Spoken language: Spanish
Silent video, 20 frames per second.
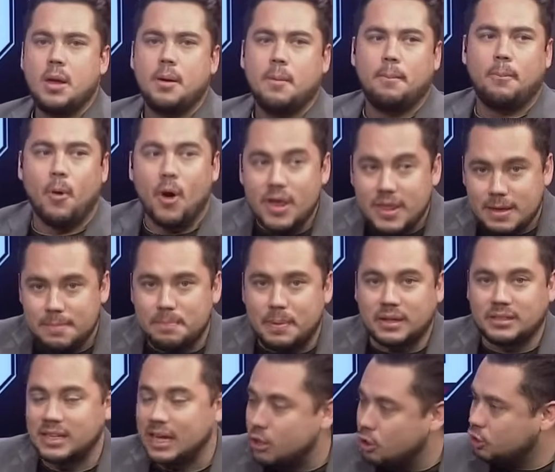Puede
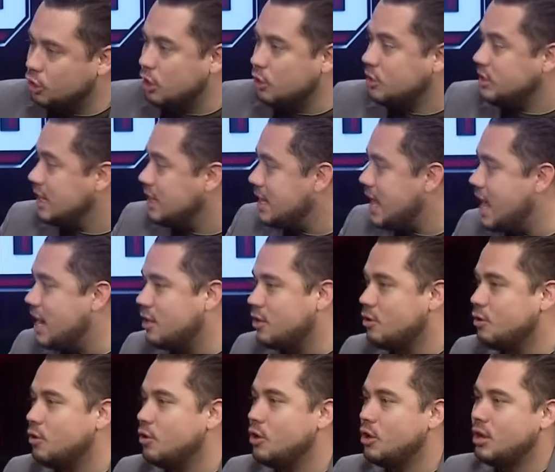pasar otro escenario,
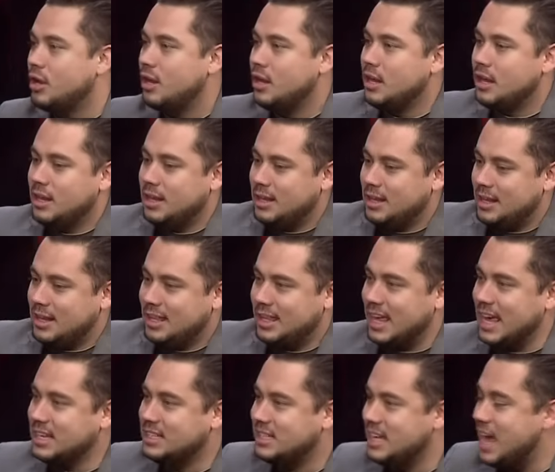que
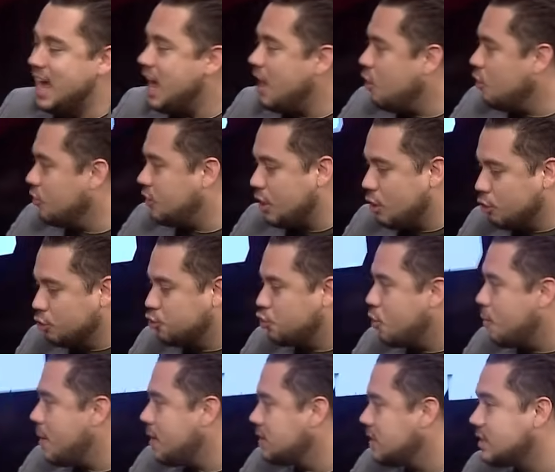sea de ocho
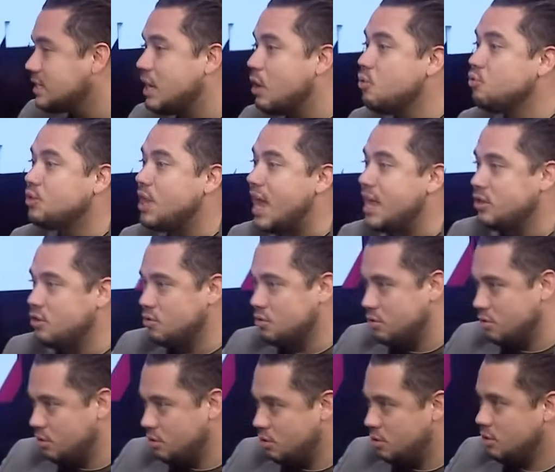meses a un año
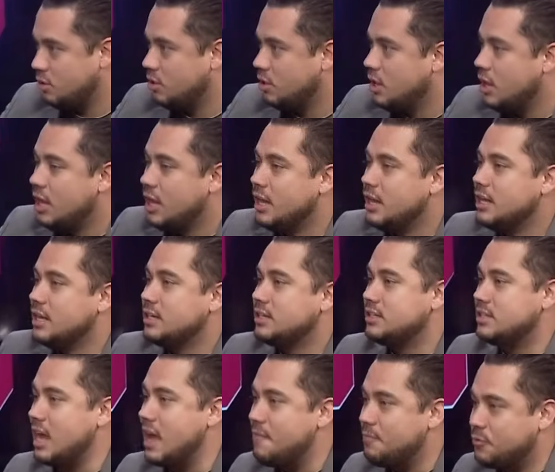
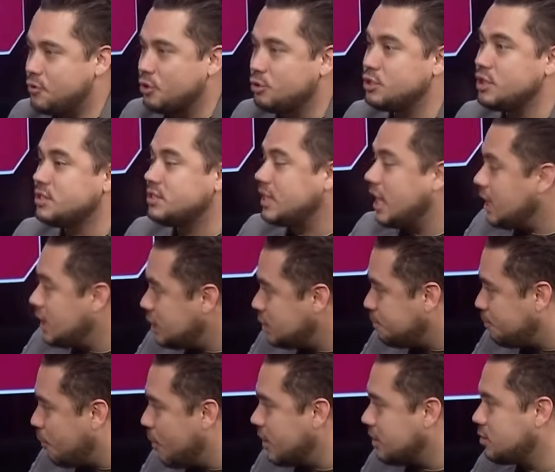Santos está
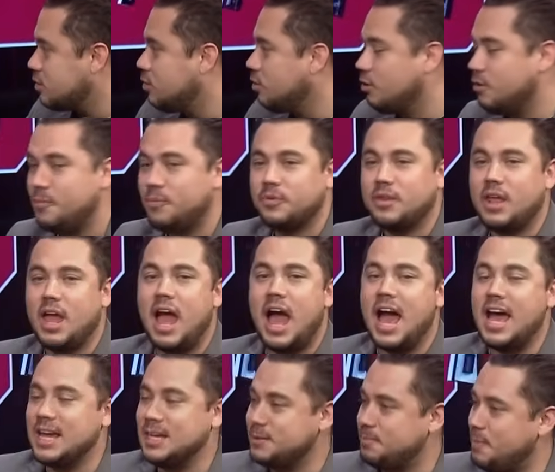dispuesto a
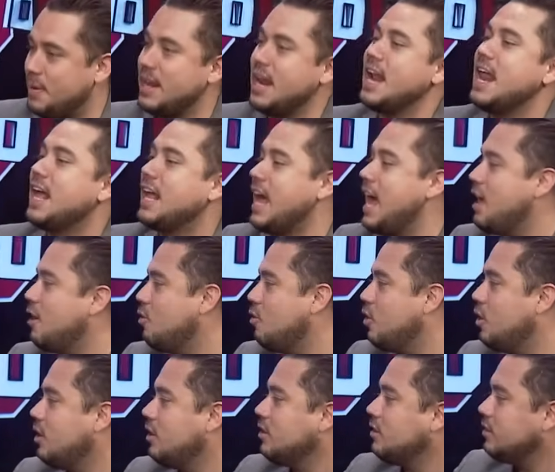esperar a Harold
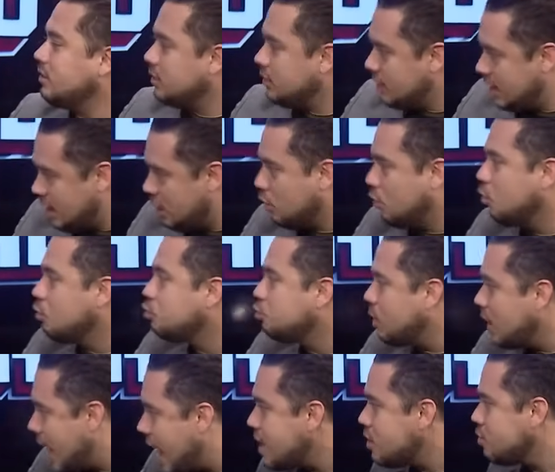incluso el
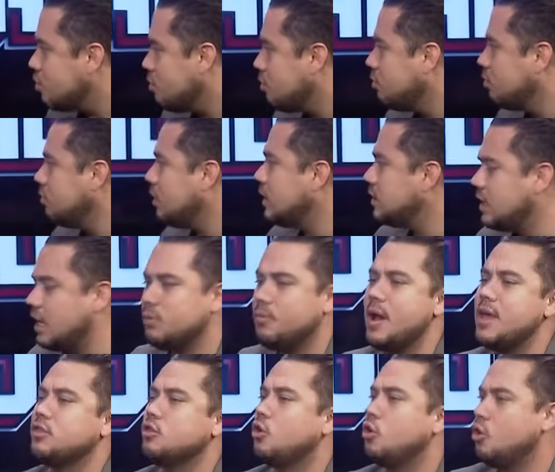año. Es decir,
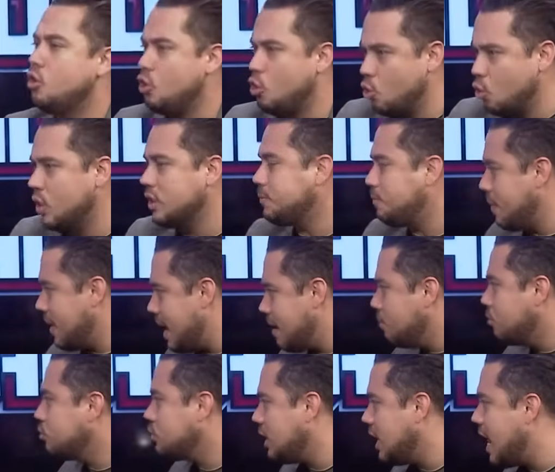bueno, lo
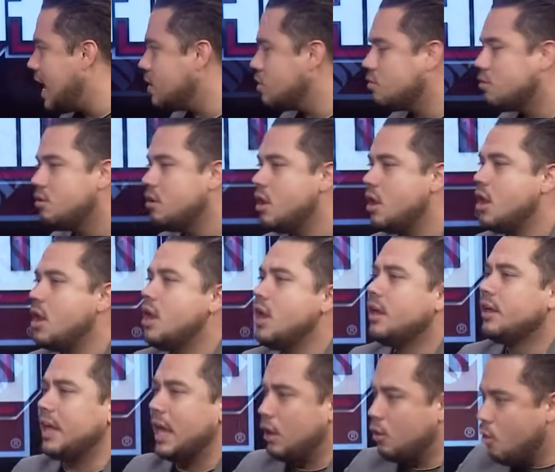esperamos el año,
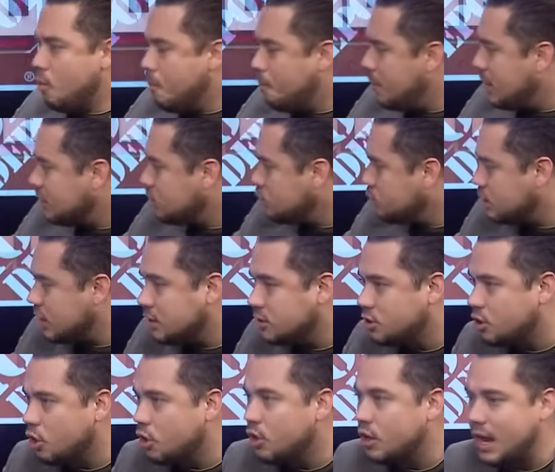que cumpla su
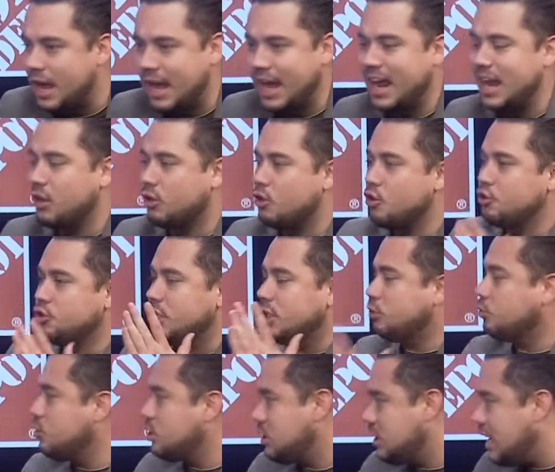sanción, el contrato
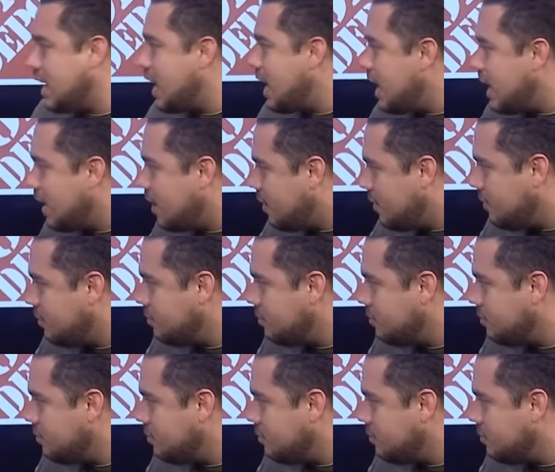está...